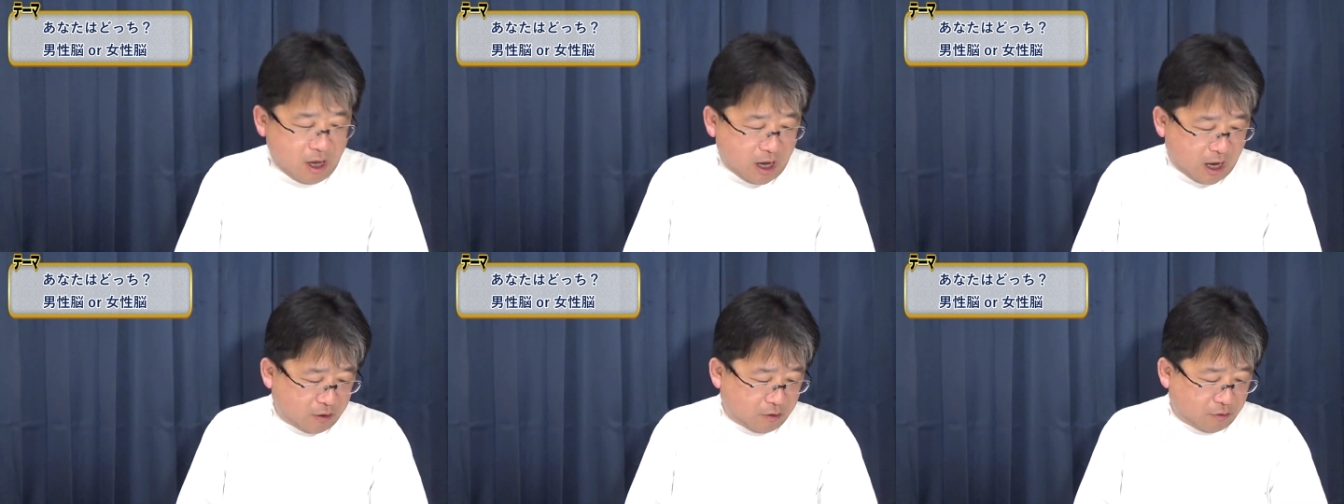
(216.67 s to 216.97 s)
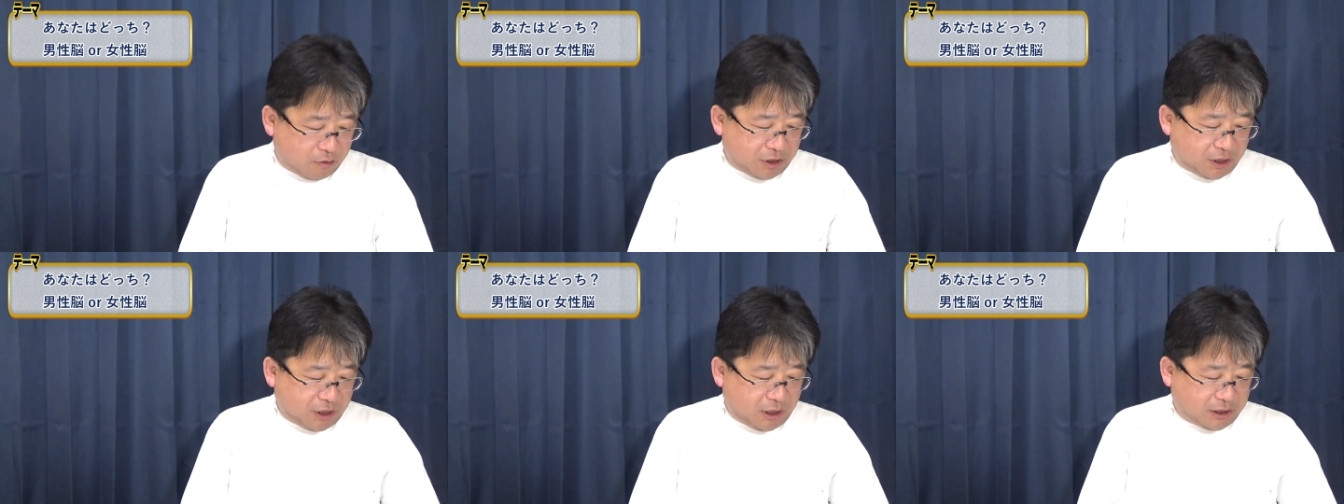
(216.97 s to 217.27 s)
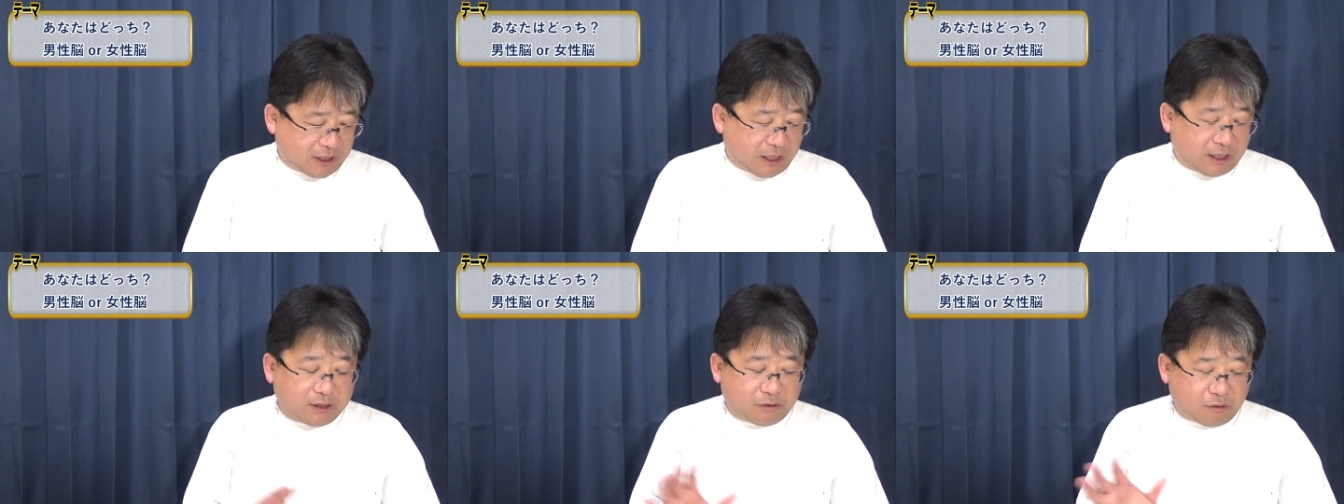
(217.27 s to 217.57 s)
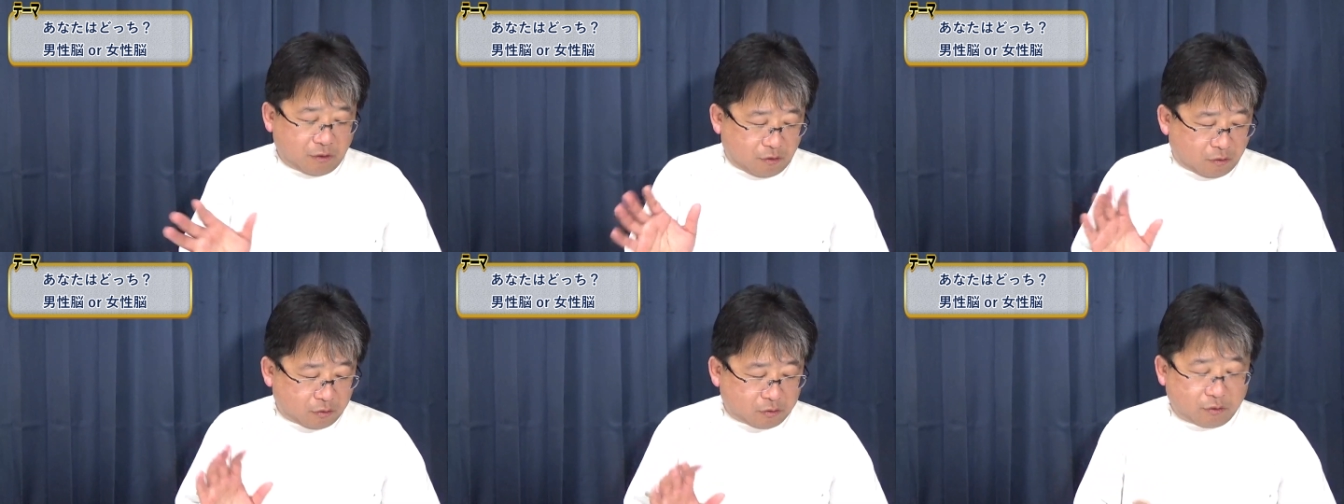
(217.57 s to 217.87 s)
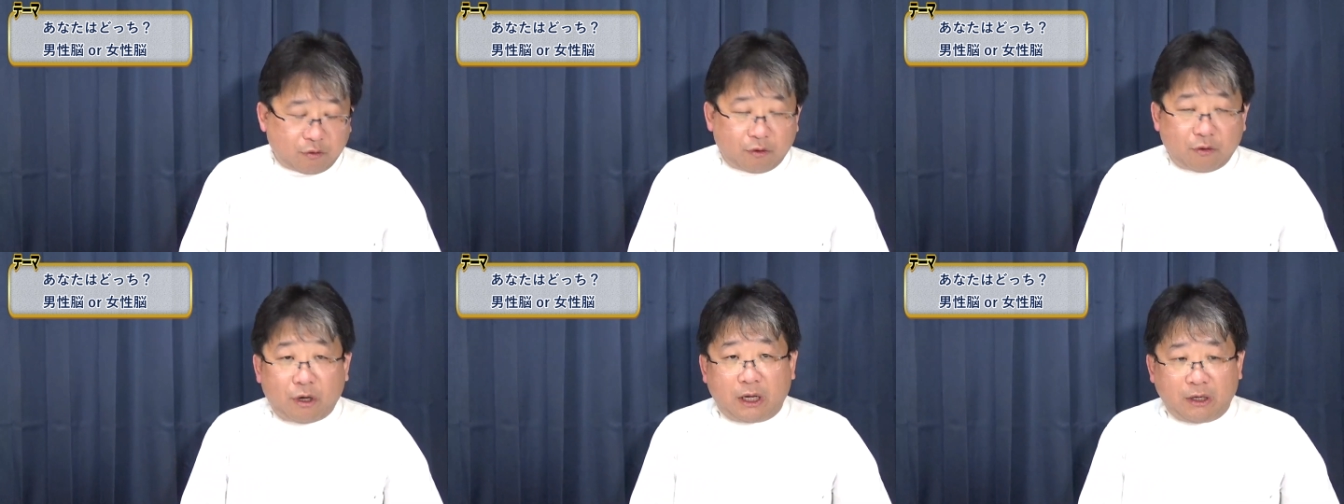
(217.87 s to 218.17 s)
あの、以前そういうこ
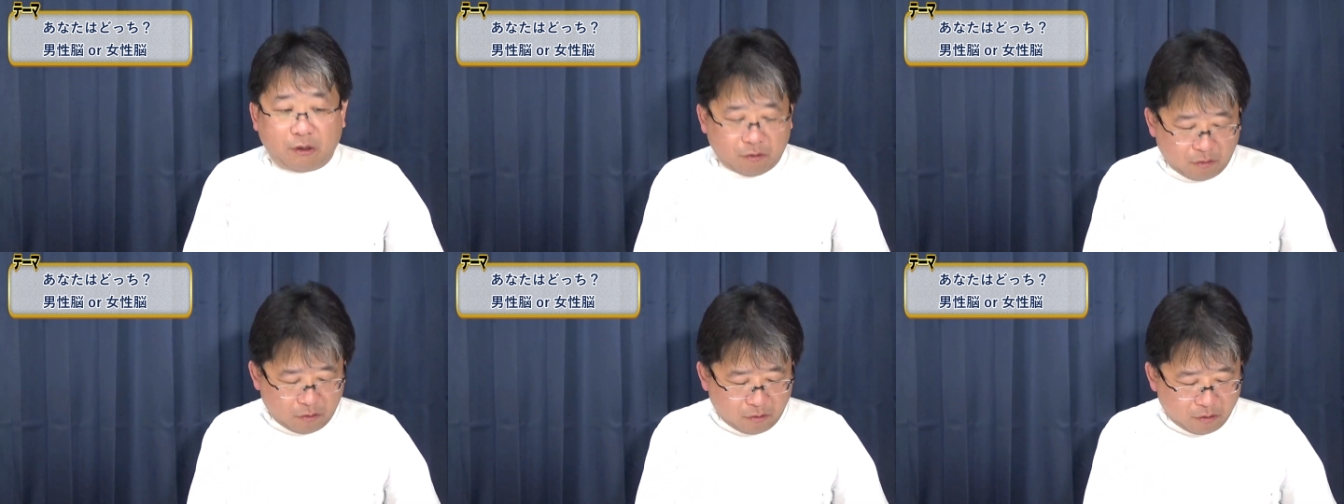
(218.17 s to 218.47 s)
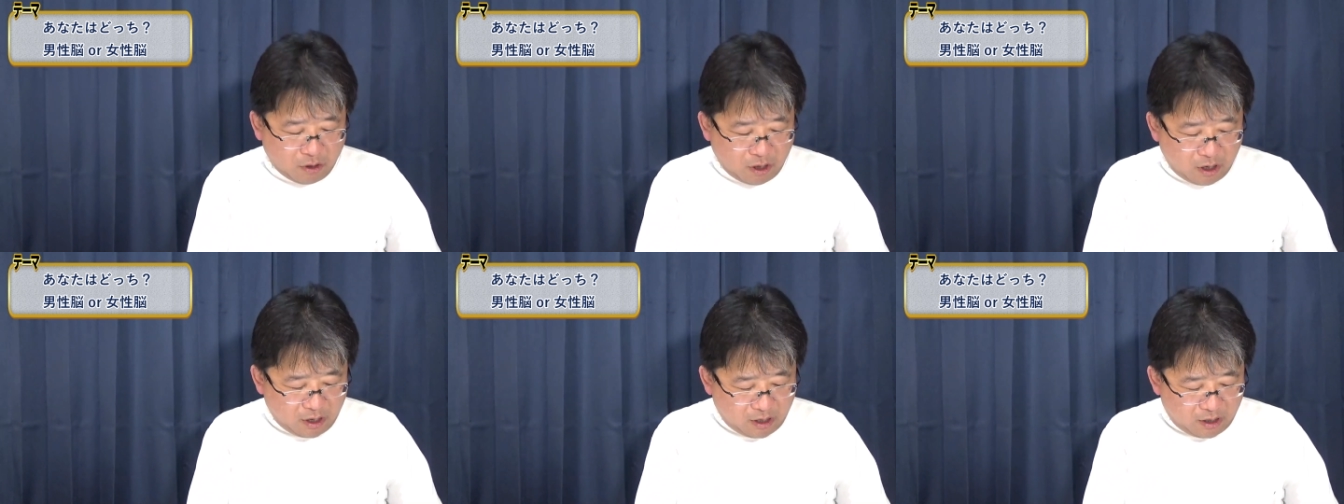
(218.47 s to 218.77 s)
とを、あの、